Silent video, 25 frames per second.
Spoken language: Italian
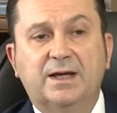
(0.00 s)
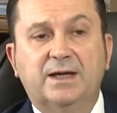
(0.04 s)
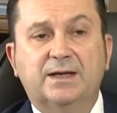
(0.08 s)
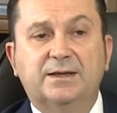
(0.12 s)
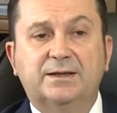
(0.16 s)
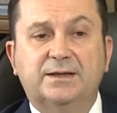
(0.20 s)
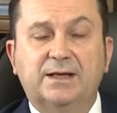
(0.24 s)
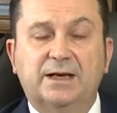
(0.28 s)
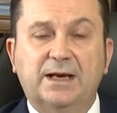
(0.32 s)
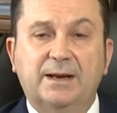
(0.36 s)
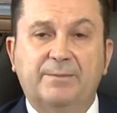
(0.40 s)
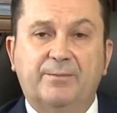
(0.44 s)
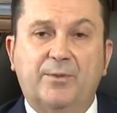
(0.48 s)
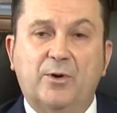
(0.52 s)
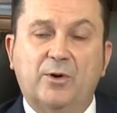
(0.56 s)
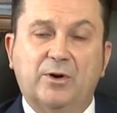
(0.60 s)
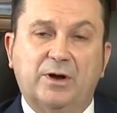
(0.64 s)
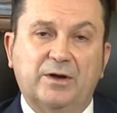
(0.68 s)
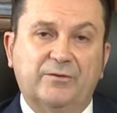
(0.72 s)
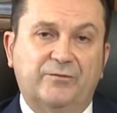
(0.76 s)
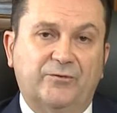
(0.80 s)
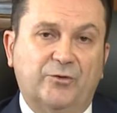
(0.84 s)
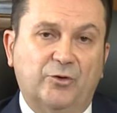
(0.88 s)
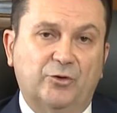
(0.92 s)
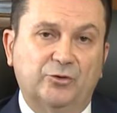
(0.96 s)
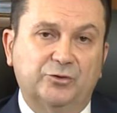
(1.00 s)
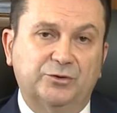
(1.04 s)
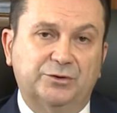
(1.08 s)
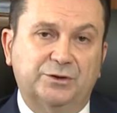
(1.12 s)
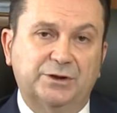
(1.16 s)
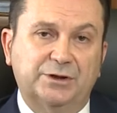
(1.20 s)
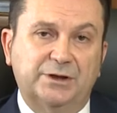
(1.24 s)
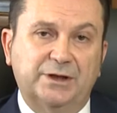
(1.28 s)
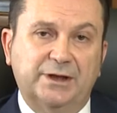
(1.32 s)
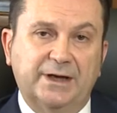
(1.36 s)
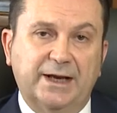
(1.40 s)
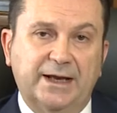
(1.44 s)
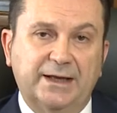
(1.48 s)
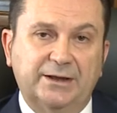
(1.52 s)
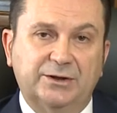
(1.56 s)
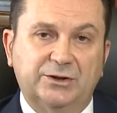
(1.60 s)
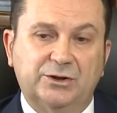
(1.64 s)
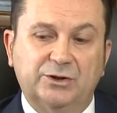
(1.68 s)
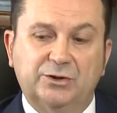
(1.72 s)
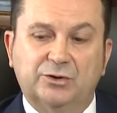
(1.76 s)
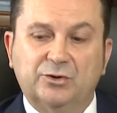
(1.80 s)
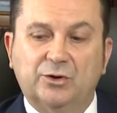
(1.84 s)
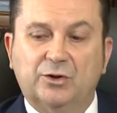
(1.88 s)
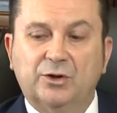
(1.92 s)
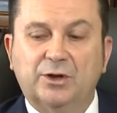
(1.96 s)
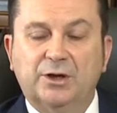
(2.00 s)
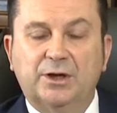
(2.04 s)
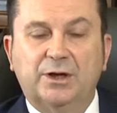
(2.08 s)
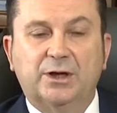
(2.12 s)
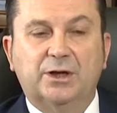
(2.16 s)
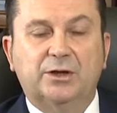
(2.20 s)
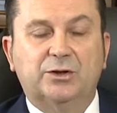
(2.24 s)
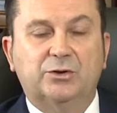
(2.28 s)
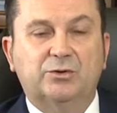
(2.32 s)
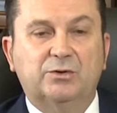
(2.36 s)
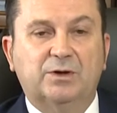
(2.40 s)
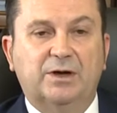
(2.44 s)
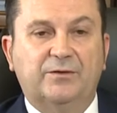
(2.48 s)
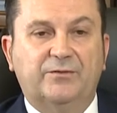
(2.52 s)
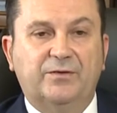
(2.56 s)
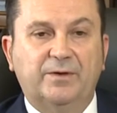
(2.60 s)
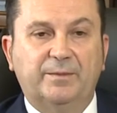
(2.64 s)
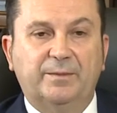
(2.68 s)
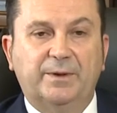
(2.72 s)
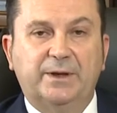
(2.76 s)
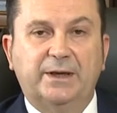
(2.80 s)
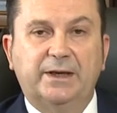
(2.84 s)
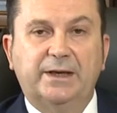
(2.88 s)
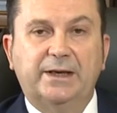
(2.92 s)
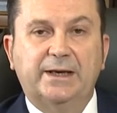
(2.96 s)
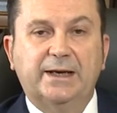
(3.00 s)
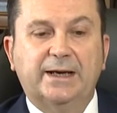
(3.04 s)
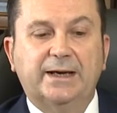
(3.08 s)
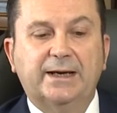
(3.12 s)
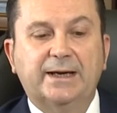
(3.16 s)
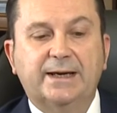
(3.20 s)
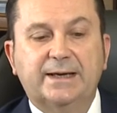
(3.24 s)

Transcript: delle poche fonti di reddito di una famiglia,